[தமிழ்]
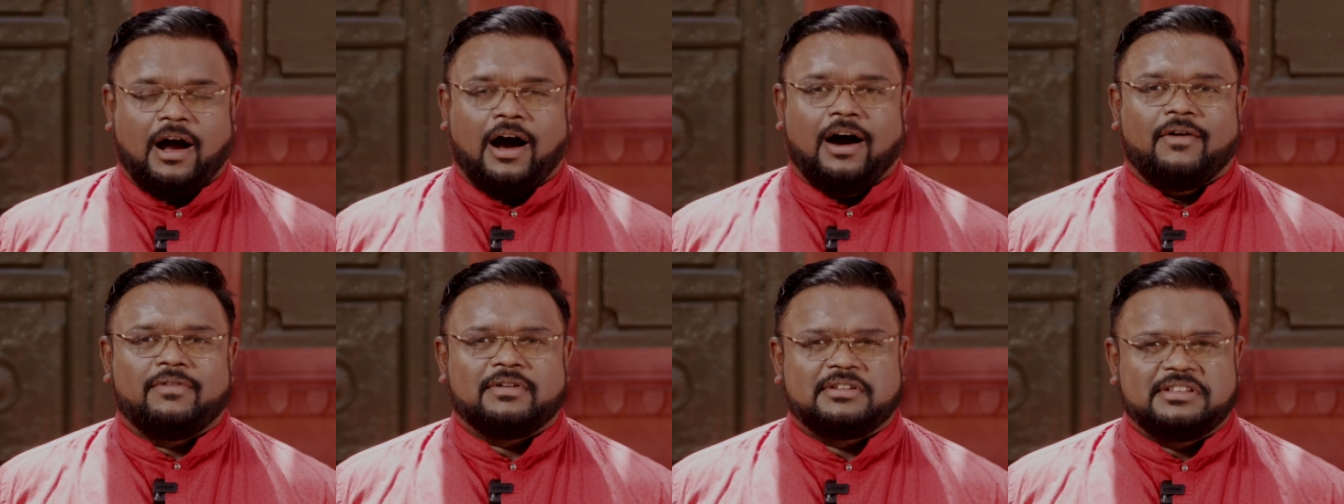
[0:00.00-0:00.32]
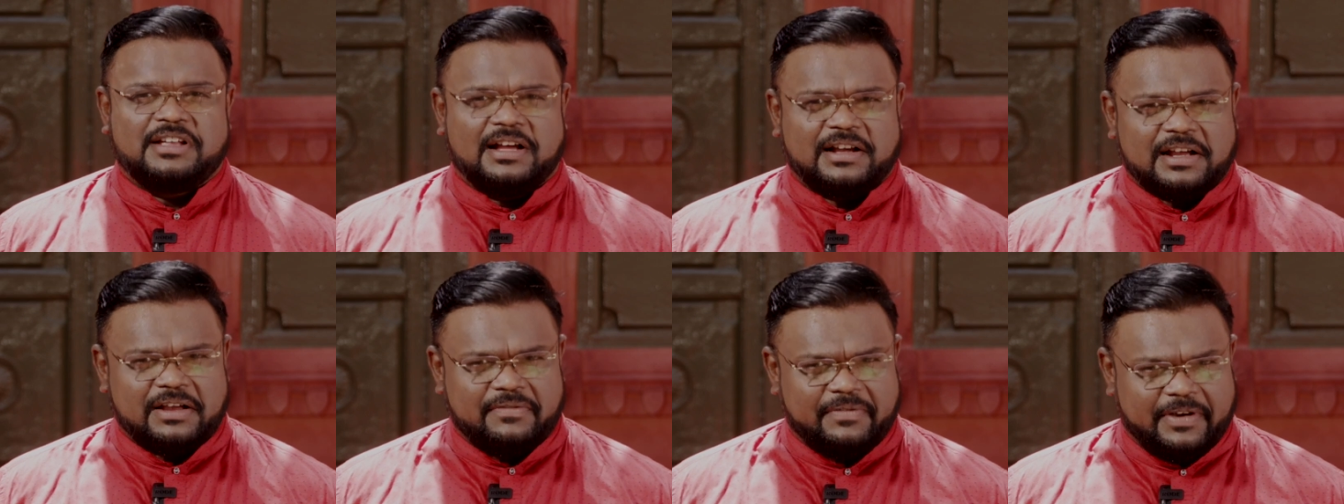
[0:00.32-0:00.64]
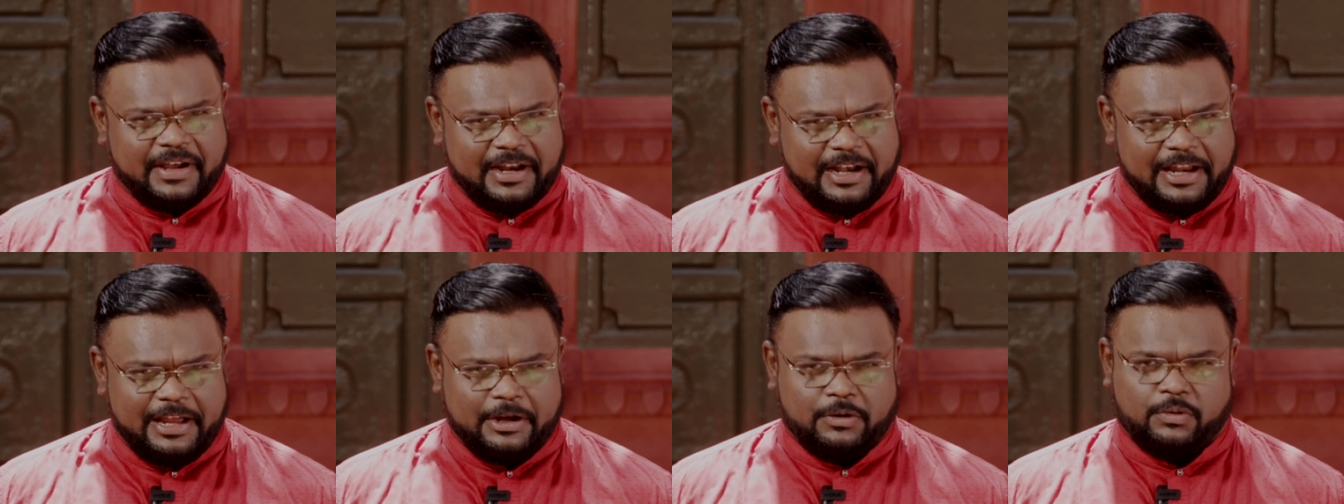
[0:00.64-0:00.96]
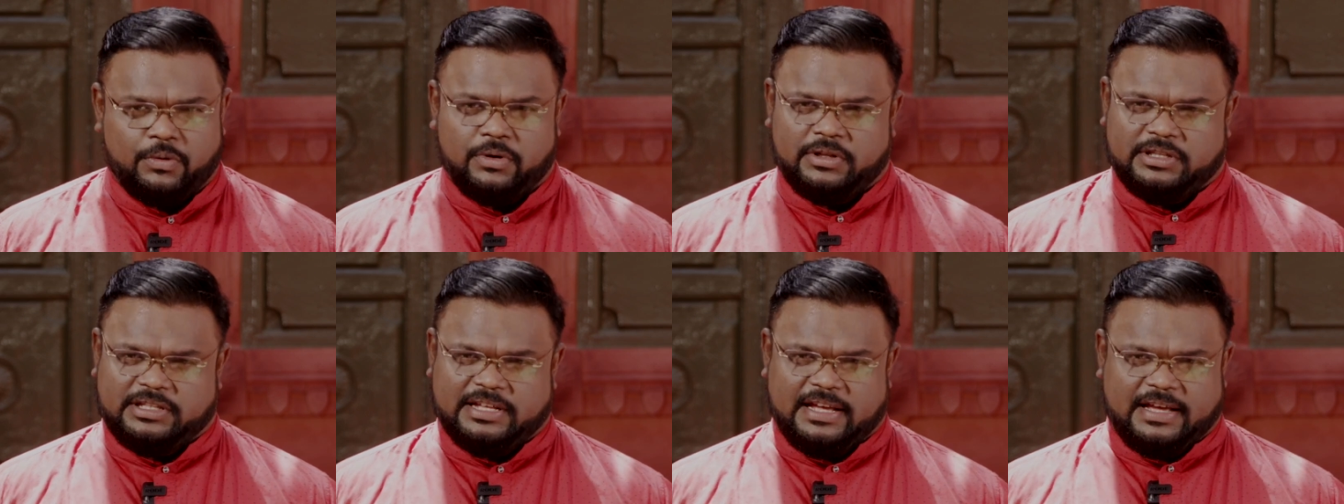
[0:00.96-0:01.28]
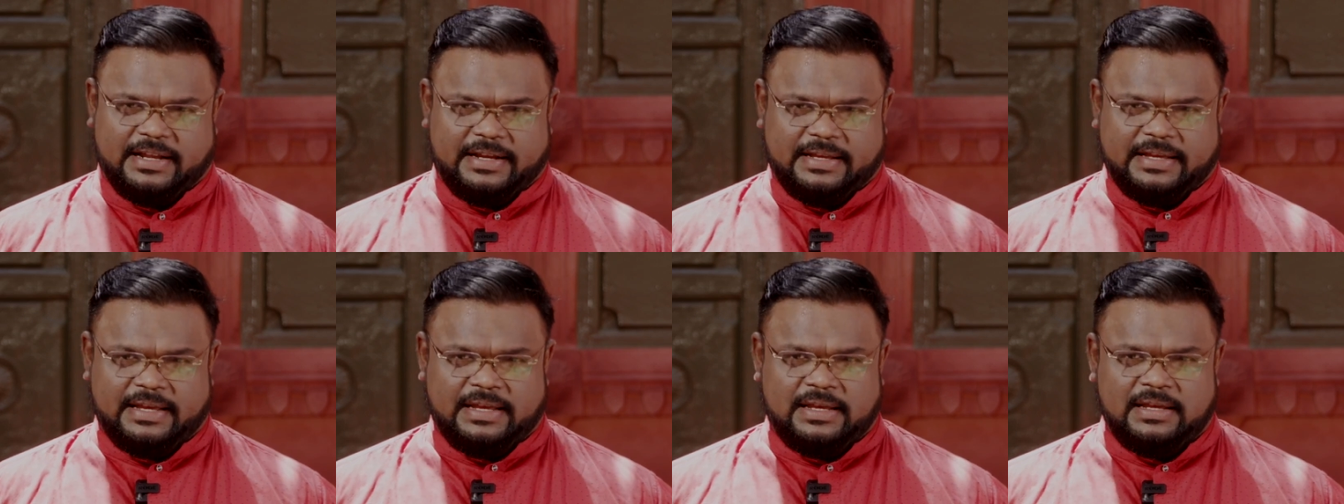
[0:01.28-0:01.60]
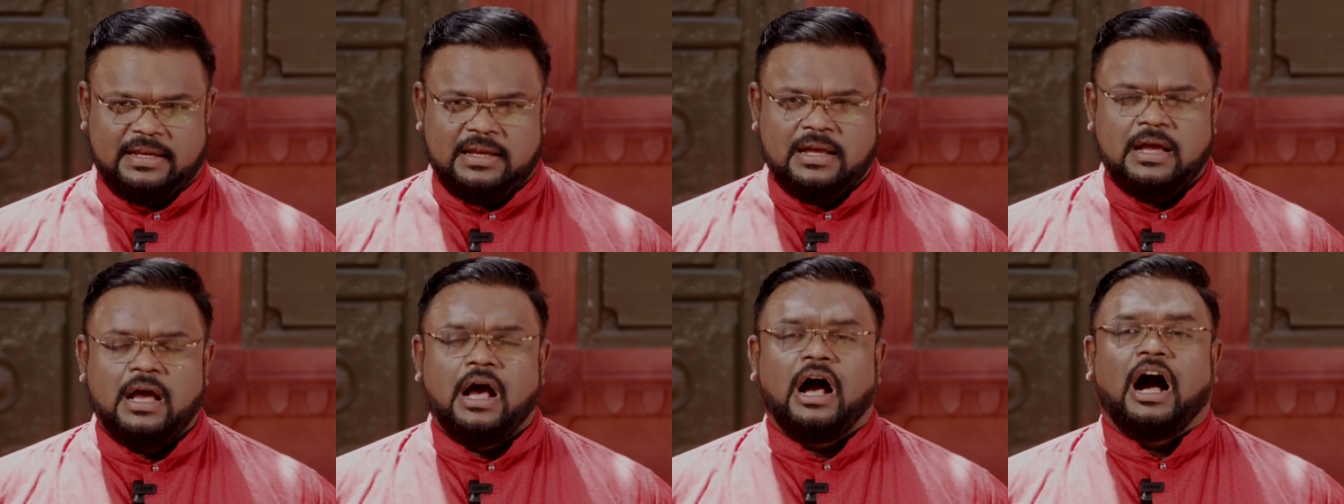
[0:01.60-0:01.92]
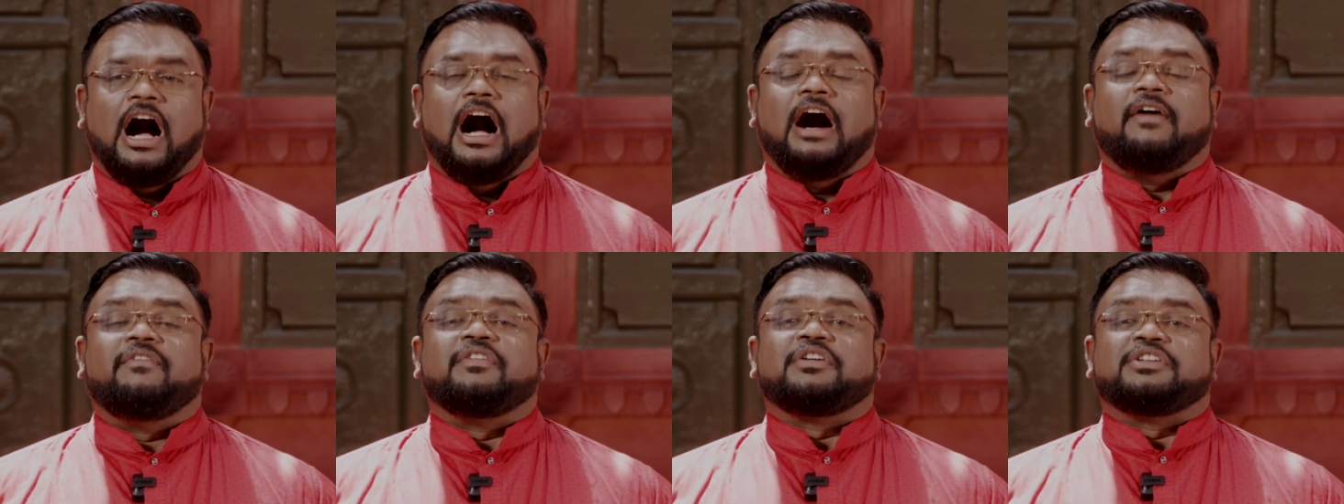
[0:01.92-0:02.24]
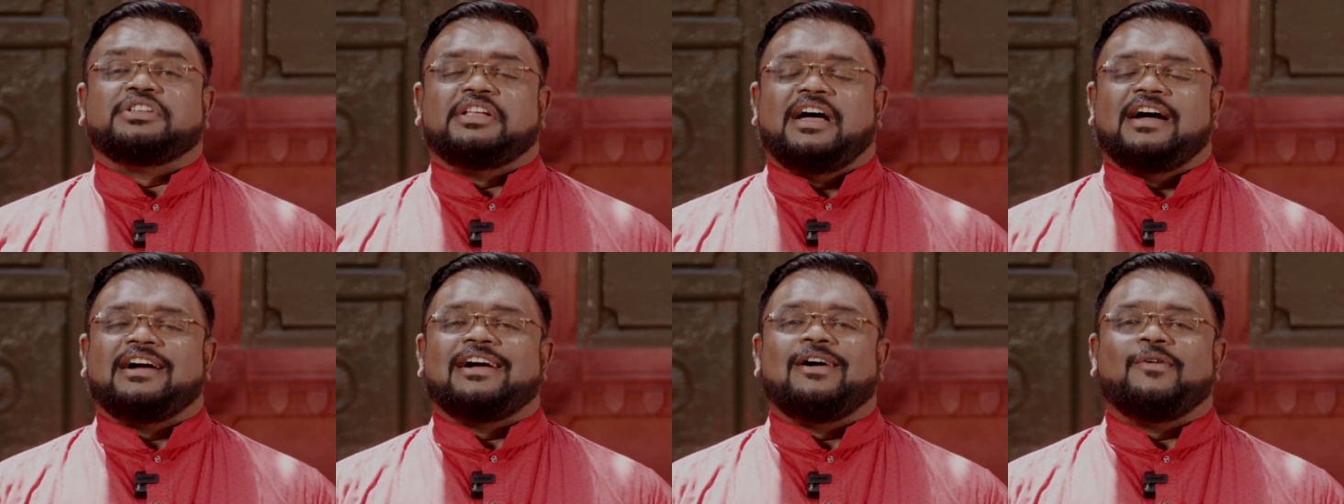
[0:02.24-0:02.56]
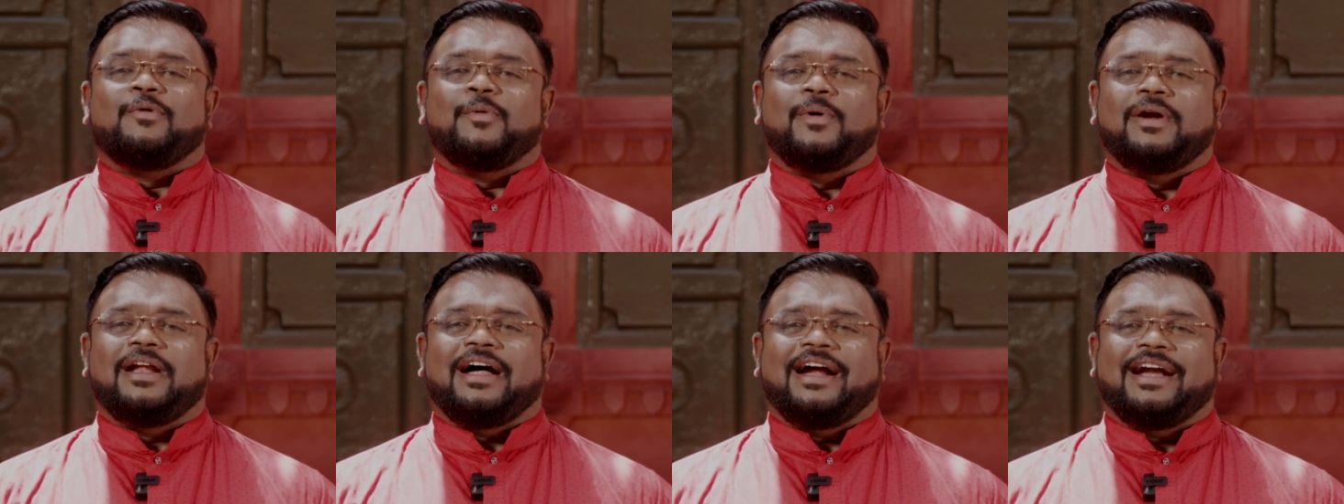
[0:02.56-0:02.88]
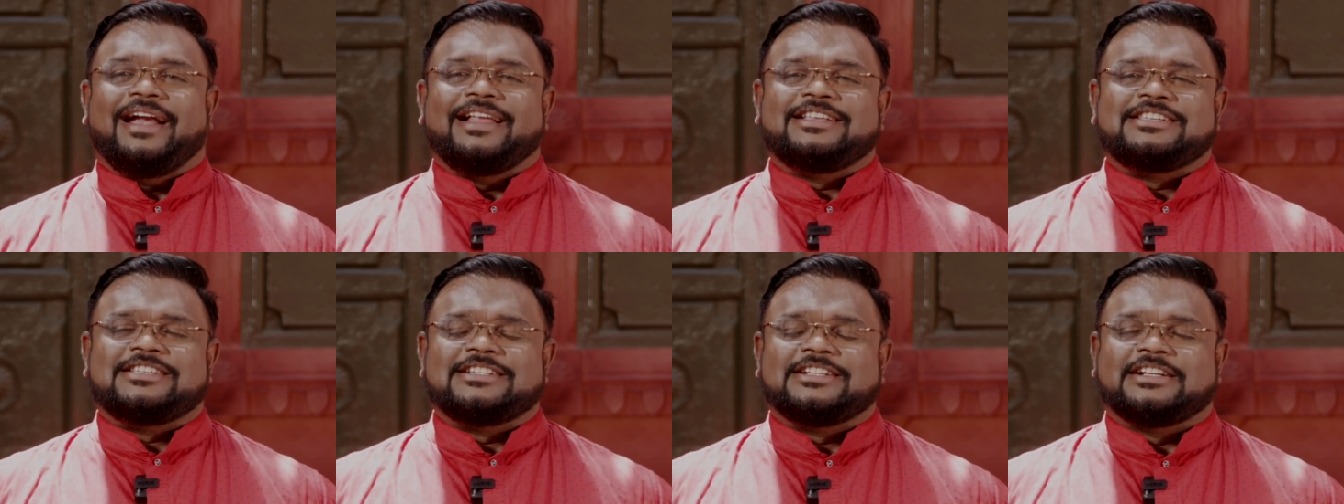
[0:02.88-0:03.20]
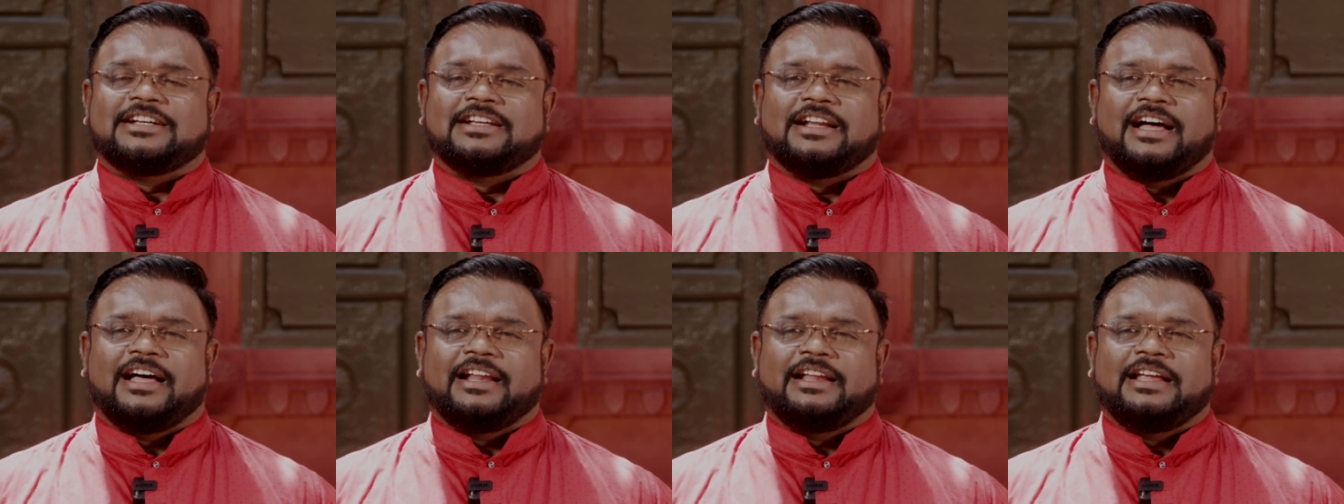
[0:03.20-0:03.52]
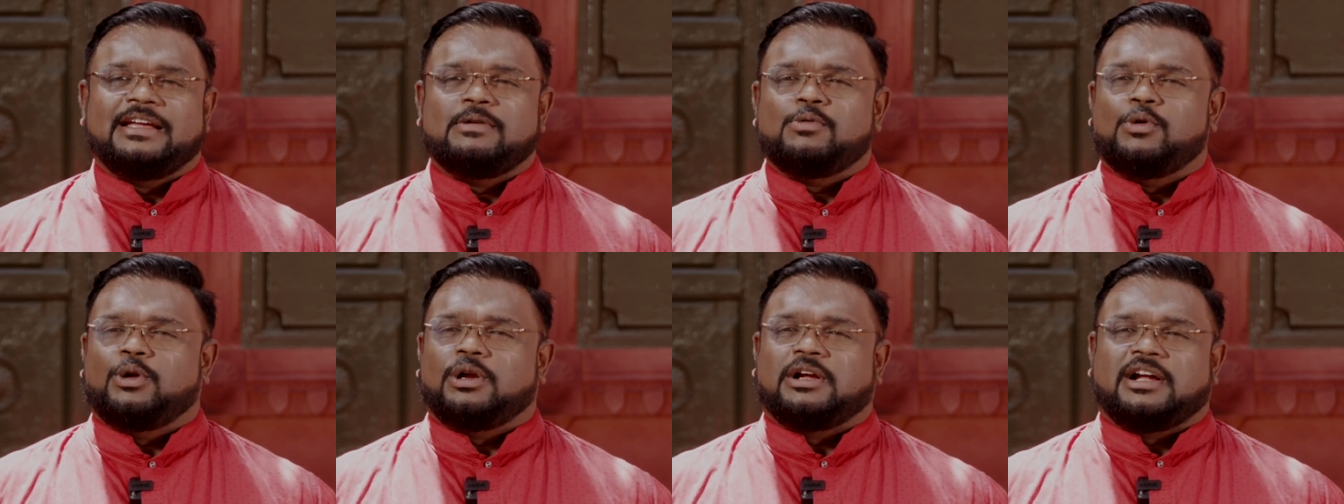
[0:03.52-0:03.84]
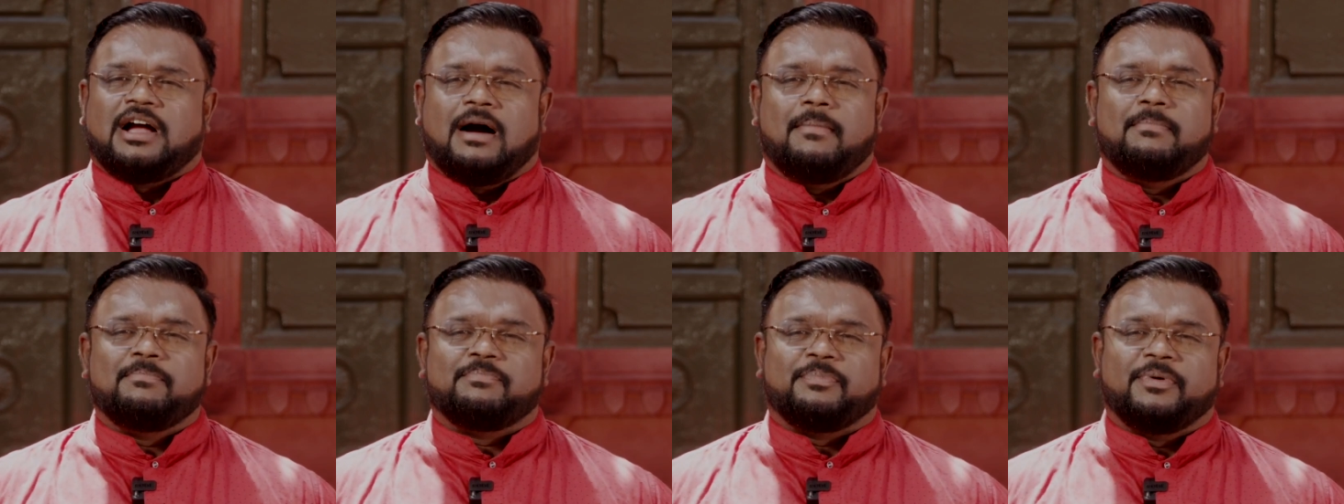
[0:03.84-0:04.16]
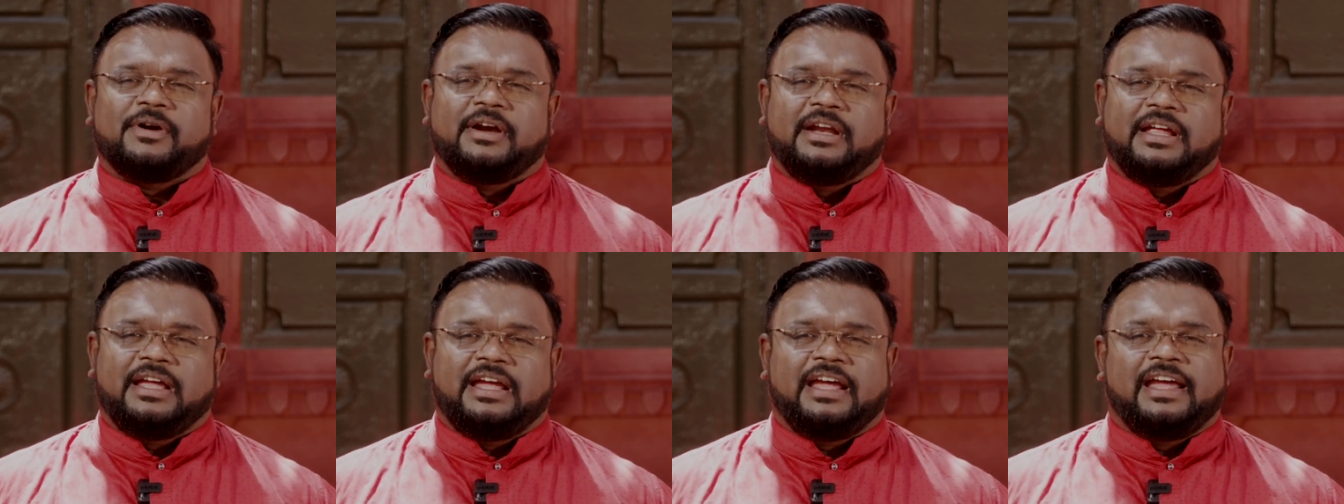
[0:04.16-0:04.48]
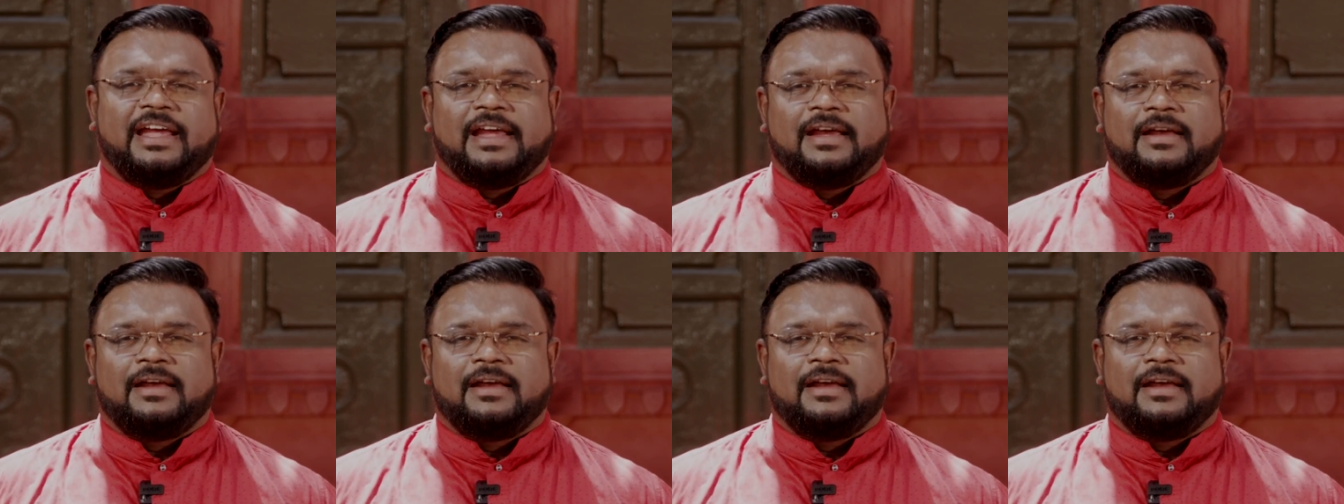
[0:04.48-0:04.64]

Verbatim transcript: அவர் தாங்க வேலையை கொடுத்தாரு அவர் தாங்க உங்களை அழைச்சிருக்கிறாரு ஒரு கம்பெனி